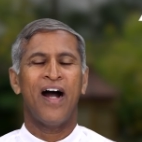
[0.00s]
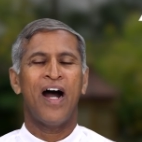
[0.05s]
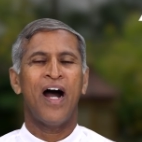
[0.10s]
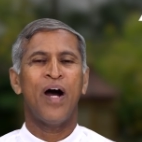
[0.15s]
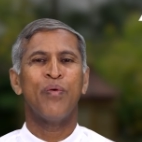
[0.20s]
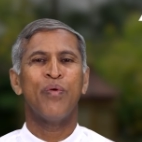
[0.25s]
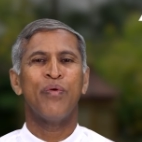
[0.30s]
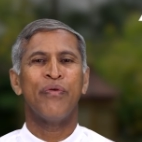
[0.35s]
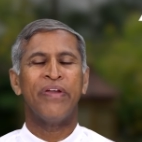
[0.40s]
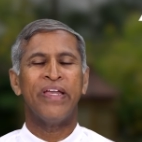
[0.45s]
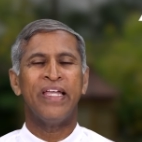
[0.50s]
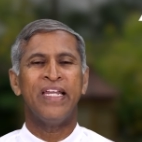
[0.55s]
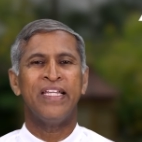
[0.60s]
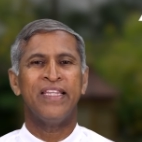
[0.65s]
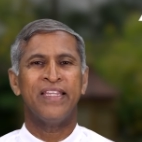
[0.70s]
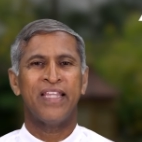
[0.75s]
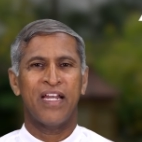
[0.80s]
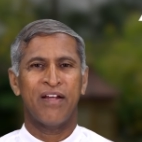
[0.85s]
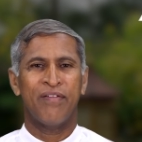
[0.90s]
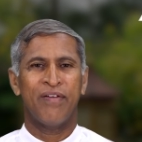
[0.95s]
ఆవు
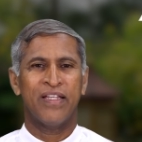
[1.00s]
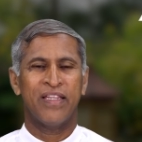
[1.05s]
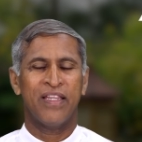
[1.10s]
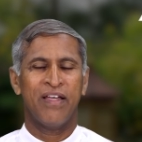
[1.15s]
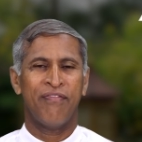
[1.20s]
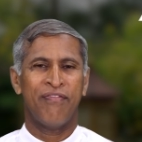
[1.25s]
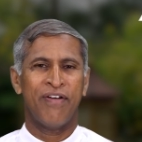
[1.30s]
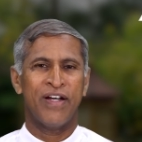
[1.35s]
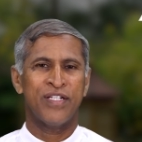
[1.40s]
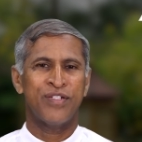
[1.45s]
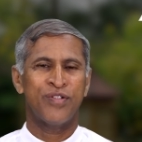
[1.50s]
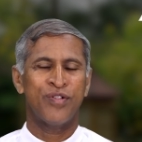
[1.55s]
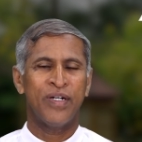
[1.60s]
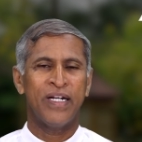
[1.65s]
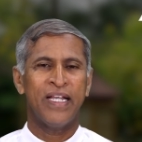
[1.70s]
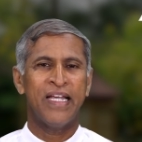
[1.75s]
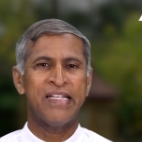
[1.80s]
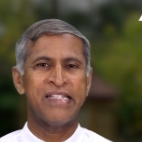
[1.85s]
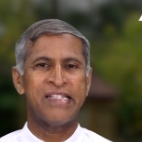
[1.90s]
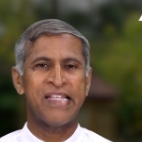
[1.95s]
వీనిన తర్వాత ఫస్ట్
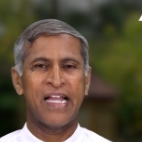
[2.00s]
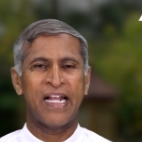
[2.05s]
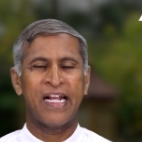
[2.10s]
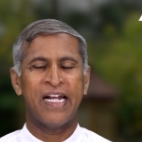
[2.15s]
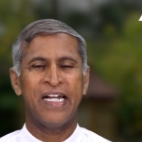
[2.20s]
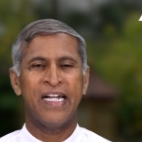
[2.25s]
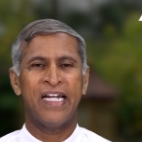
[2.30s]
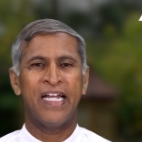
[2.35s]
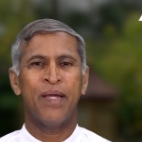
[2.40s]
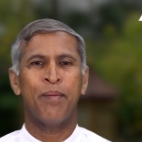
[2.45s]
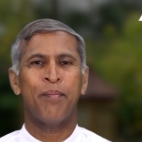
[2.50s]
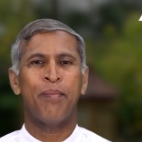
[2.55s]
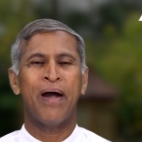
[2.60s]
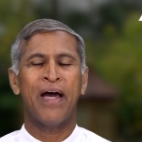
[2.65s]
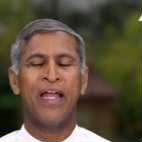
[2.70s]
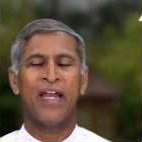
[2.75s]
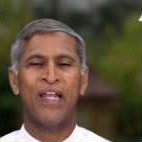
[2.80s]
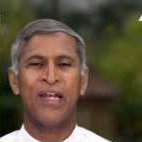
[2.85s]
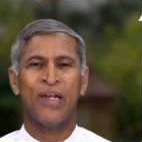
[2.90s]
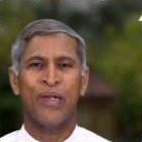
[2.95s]
డే సెకండ్ డే
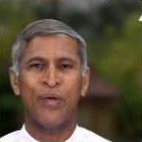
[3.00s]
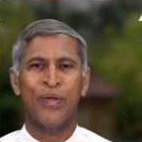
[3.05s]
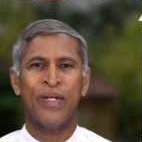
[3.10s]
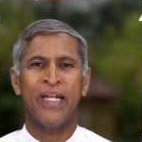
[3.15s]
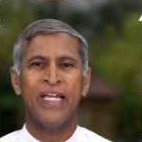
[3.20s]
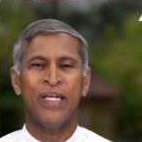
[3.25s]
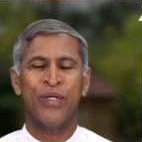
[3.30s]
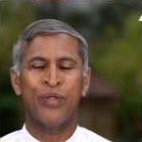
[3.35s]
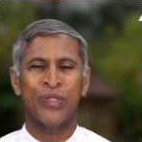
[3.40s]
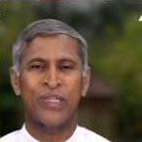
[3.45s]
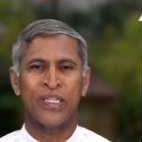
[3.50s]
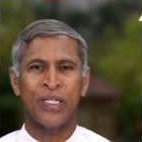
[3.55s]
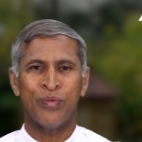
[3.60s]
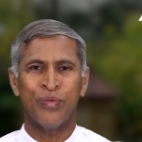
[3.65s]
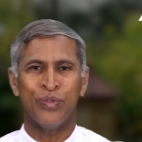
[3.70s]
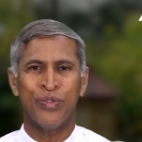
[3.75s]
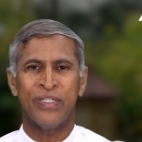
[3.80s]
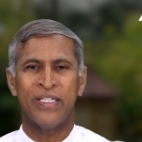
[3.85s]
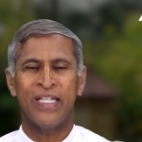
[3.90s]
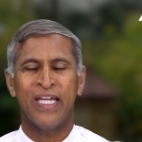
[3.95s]
పాలల్లోనే ఇంత
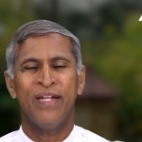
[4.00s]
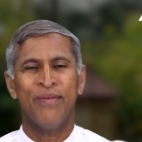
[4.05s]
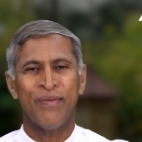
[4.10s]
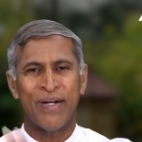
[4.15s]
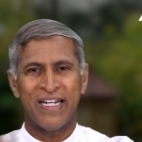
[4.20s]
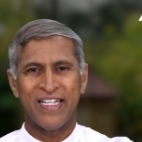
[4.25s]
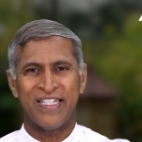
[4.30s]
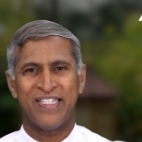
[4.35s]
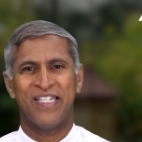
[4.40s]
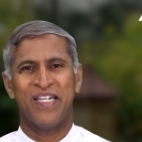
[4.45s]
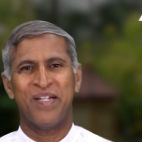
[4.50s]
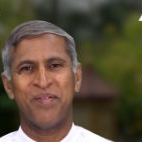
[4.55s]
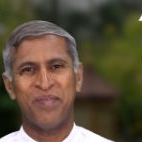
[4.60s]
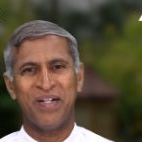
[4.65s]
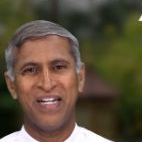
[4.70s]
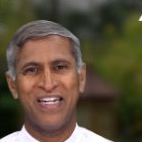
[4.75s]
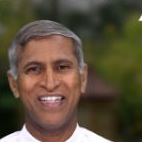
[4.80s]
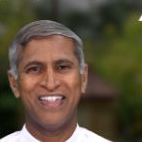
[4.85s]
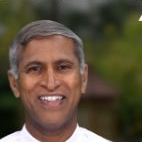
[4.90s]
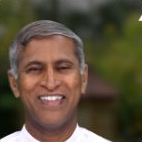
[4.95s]
ఉంది అని వాళ్ళు ఇచ్చారు
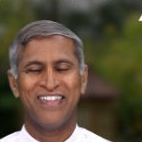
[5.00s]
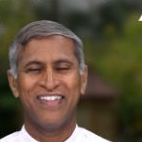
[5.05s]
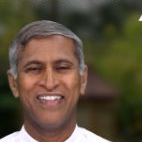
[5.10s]
మళ్ళీ